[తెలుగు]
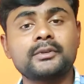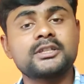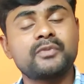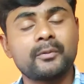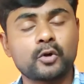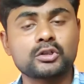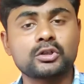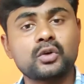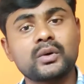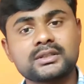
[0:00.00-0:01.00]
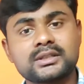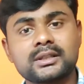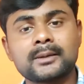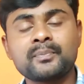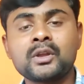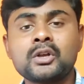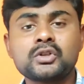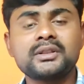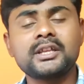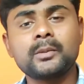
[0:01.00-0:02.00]
డబల్ సిక్స్ ఫైవ్ ప్రాసెసర్తో వస్తుంది
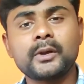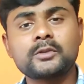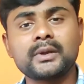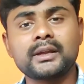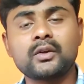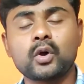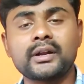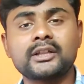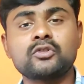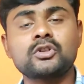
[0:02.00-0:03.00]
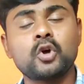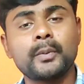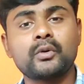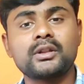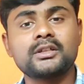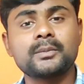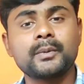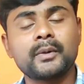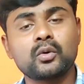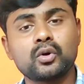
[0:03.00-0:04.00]
సో దీని ప్రైజ్ మనకి ఒక టెన్ థౌసండ్ లోపే ఉంటుందని
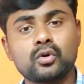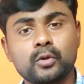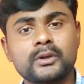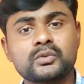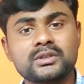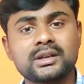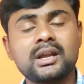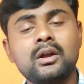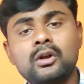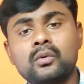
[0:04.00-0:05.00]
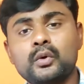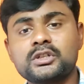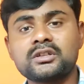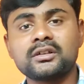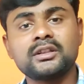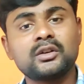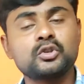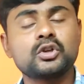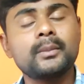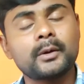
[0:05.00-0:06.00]
చెప్పి మనకు కొన్ని రోమర్స్ వస్తున్నాయి వచ్చిన తర్వాత దీని
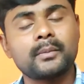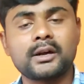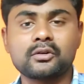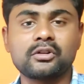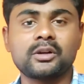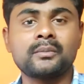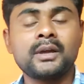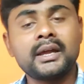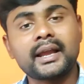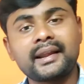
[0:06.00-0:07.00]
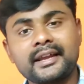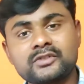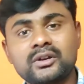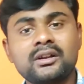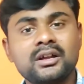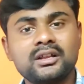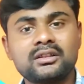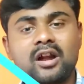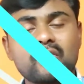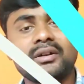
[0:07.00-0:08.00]
గురించి కూడా మనం మాట్లాడుకుందాం ఇంకా నెక్స్ట్ వన్
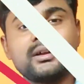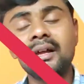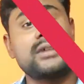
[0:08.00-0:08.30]
థర్డ్ వన్